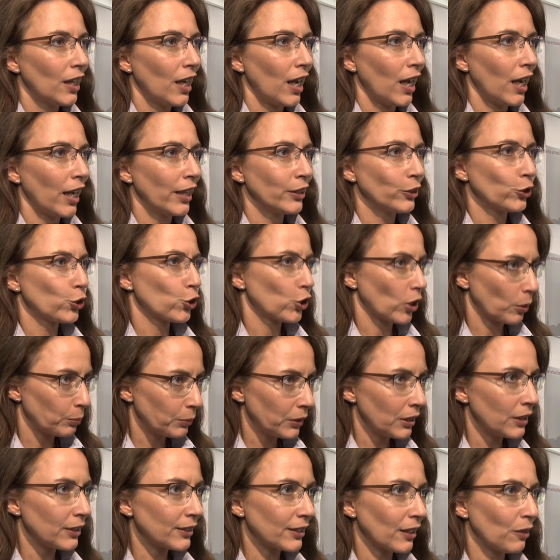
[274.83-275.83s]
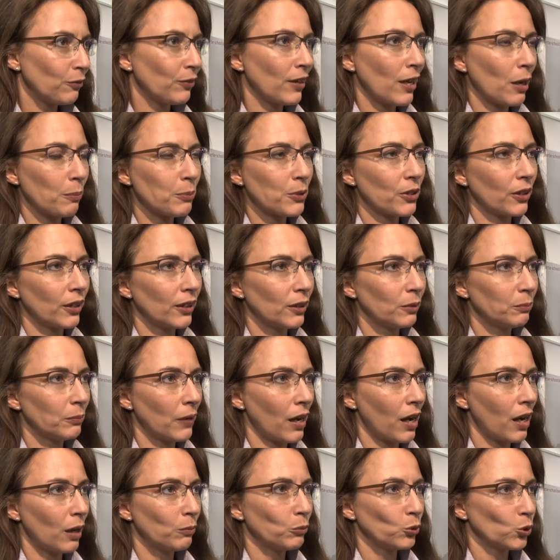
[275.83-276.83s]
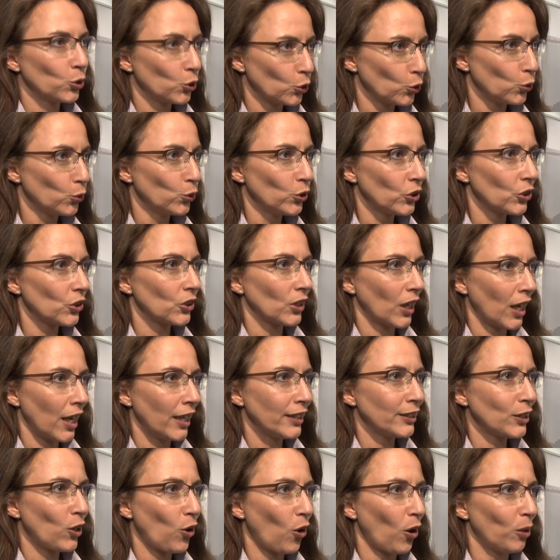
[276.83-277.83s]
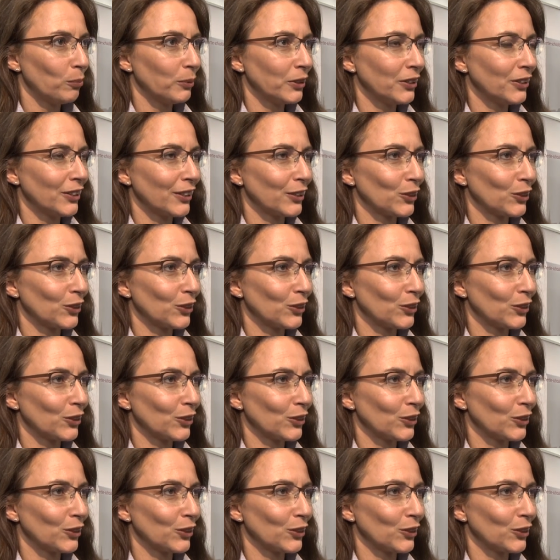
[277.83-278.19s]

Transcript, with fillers: ein stabiles Erwerbsleben haben und ein gutes Einkommen.